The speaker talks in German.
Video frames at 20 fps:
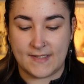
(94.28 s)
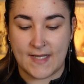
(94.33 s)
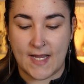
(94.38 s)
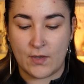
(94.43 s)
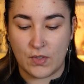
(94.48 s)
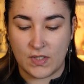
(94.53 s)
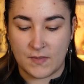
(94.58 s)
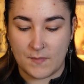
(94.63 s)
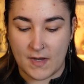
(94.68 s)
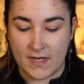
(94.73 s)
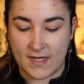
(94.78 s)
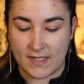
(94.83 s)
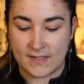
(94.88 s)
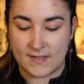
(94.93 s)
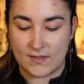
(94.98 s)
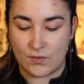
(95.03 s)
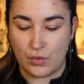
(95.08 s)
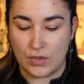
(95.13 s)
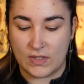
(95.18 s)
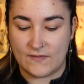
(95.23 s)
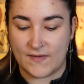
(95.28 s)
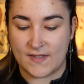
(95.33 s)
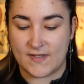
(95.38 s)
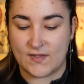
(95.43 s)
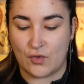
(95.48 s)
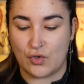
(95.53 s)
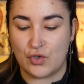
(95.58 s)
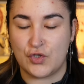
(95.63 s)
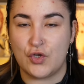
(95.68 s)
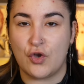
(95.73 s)
zeige euch mal ganz kurz, was
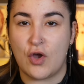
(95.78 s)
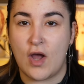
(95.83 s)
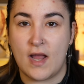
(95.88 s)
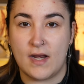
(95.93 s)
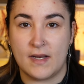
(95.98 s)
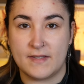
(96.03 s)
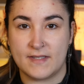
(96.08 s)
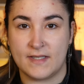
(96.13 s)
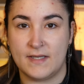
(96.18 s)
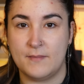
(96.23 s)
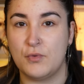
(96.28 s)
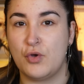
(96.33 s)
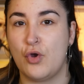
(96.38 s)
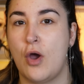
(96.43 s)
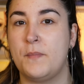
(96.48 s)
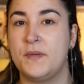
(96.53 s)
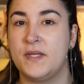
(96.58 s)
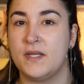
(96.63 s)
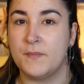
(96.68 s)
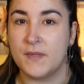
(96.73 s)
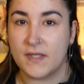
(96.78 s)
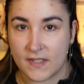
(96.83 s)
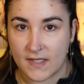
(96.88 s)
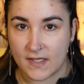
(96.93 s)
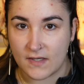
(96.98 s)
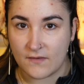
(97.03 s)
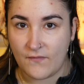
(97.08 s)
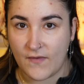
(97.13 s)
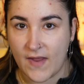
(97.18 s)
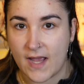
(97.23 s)
sonst noch alles in dem Körbchen mit
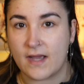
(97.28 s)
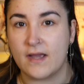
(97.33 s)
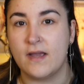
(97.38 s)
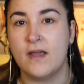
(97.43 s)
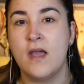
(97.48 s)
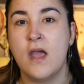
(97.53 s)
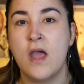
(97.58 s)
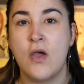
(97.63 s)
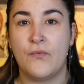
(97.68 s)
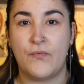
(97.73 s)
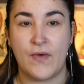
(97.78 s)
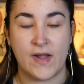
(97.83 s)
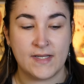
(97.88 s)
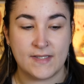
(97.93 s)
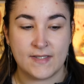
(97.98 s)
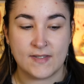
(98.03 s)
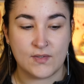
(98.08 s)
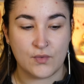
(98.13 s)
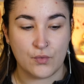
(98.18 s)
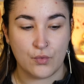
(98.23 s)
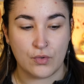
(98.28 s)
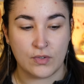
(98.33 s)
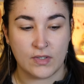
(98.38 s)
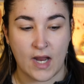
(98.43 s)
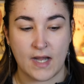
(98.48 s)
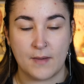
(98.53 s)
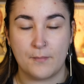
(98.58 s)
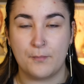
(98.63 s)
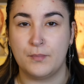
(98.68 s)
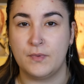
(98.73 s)
drin wäre. Falls ihr zu
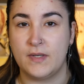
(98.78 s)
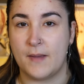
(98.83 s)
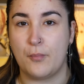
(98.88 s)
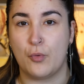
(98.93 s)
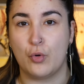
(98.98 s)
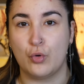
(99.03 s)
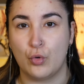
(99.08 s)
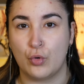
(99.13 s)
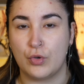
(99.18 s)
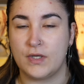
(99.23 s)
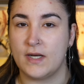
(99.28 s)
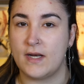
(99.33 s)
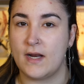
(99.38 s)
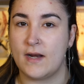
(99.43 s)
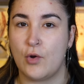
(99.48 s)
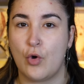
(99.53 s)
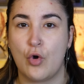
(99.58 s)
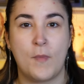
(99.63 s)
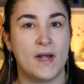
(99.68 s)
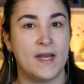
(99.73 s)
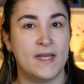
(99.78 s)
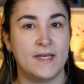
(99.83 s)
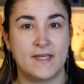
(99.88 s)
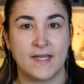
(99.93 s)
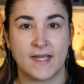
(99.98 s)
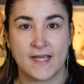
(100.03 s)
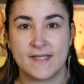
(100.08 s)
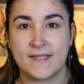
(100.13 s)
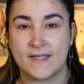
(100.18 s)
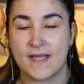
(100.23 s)
irgendeinem der Produkte dann nochmal
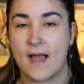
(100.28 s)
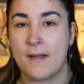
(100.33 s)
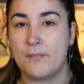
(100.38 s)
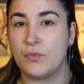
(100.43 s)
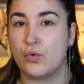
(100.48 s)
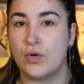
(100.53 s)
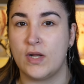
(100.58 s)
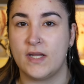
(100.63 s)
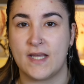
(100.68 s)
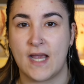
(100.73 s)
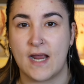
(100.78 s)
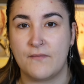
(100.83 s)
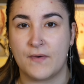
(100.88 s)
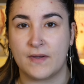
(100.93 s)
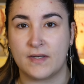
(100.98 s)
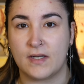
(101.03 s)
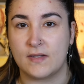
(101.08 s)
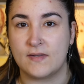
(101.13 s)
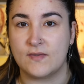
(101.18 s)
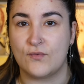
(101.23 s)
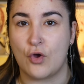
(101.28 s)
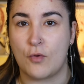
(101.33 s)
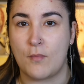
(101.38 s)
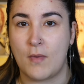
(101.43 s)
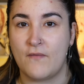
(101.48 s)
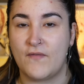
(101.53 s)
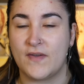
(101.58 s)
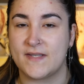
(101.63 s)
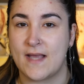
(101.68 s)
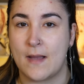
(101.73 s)
Interesse habt oder ich einfach dazu
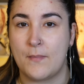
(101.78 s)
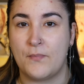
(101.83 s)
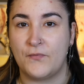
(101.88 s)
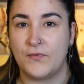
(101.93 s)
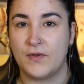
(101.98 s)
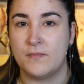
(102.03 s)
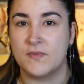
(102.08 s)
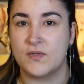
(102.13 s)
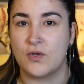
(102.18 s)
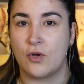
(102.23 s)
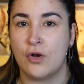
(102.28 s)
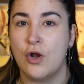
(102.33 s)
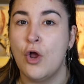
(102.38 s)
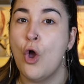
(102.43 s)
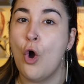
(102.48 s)
nochmal was abfilmen soll